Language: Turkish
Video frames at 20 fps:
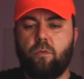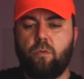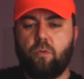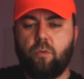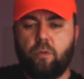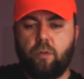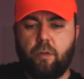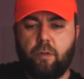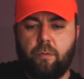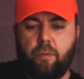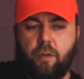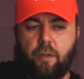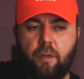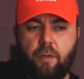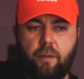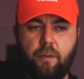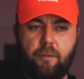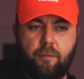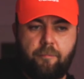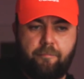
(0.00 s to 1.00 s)
Ürünü de
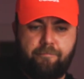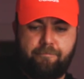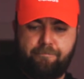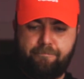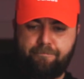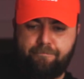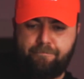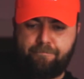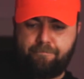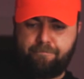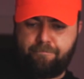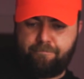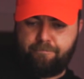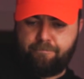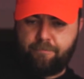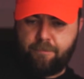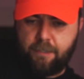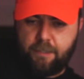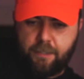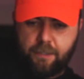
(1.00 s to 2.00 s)
böyle
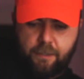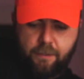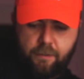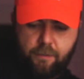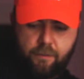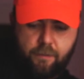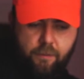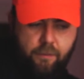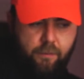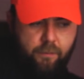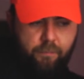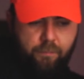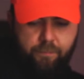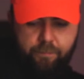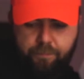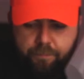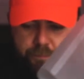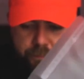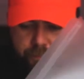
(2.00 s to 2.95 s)
alalım.